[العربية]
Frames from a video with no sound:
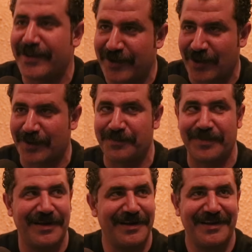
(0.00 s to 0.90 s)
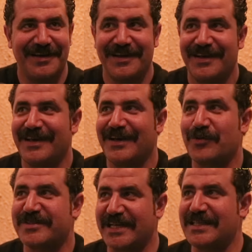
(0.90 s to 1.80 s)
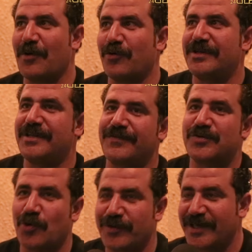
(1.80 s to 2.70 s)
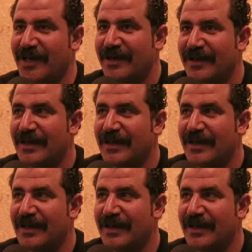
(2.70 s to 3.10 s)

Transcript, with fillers: هادي يا رب آه، كنت ساعتها موجود في السعوديه